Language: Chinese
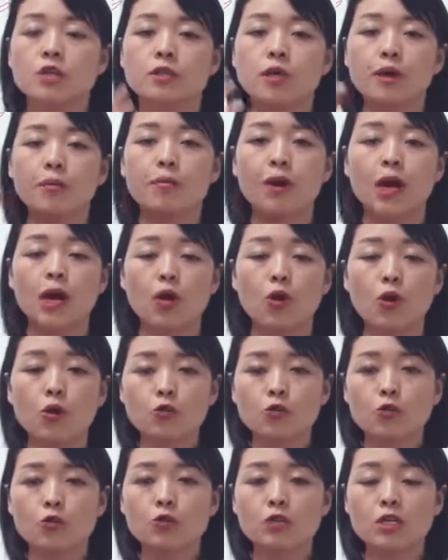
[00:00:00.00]
那么
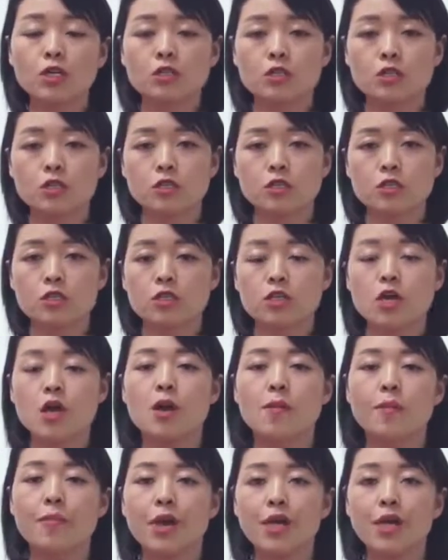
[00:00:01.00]
hold o 都呢指的是